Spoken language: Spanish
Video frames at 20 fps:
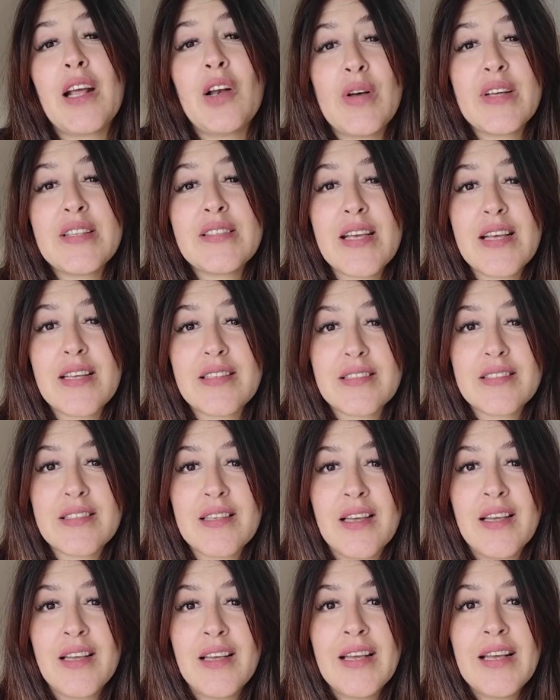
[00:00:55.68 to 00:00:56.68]
qué lo haces?
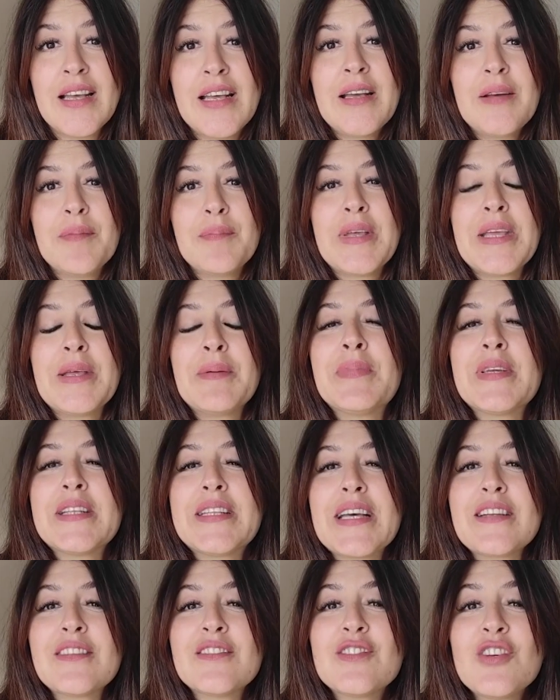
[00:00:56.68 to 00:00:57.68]
Mi
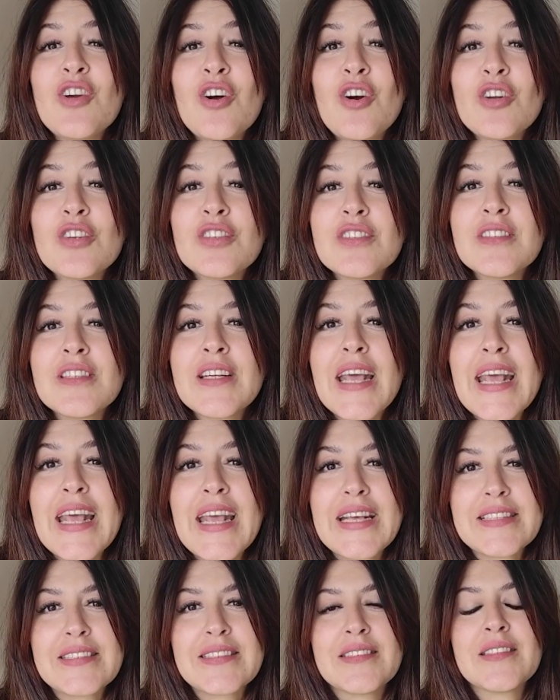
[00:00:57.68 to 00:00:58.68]
invitación
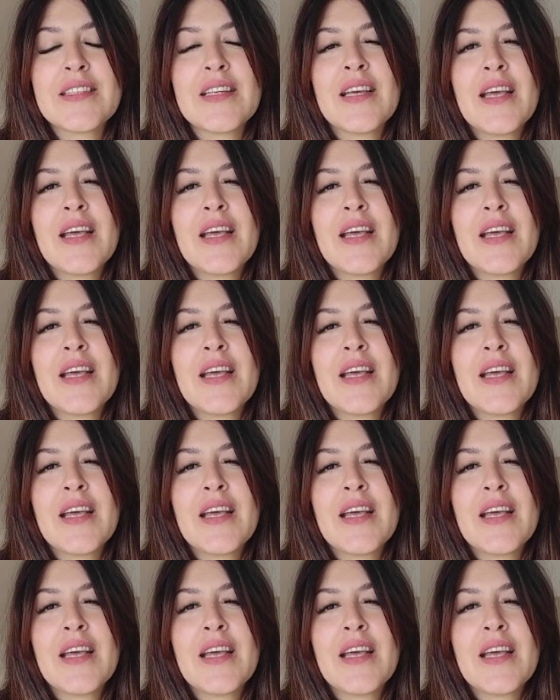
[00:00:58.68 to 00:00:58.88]
es